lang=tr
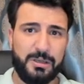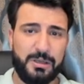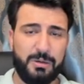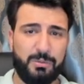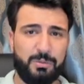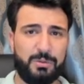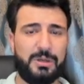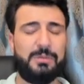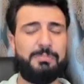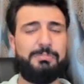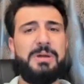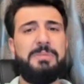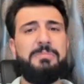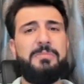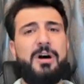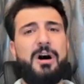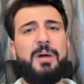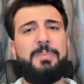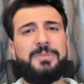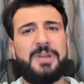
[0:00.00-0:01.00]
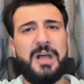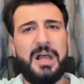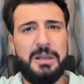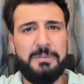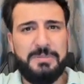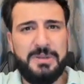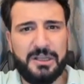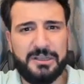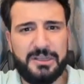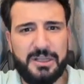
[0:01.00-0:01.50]
E ulan ben aptal
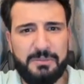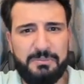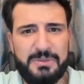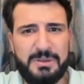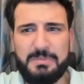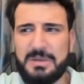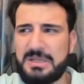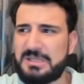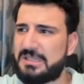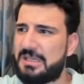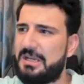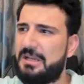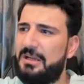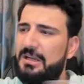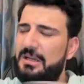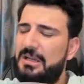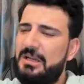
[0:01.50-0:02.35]
bir adam mıyım ben sana